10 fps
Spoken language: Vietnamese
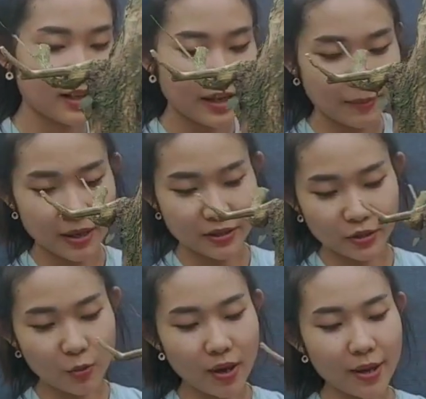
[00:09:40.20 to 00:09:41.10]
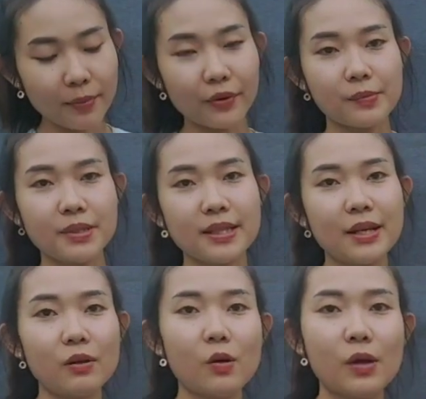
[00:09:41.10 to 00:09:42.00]
Mã số B10 xin giao
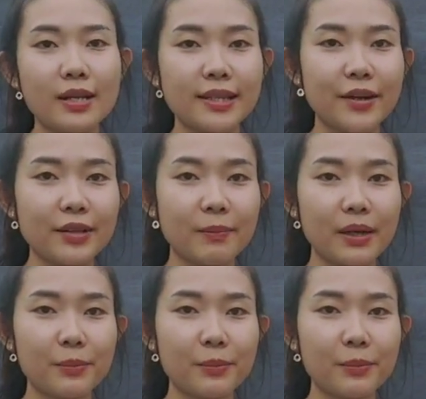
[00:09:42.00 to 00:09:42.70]
lưu là 650